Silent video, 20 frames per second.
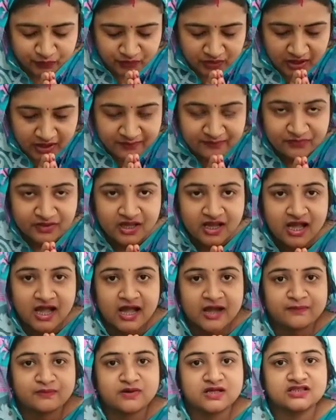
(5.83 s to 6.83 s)
প্রণাম
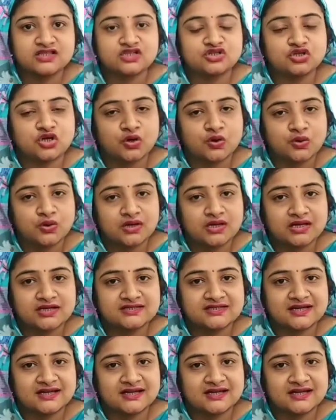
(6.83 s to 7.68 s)
আপনাদের সকলকে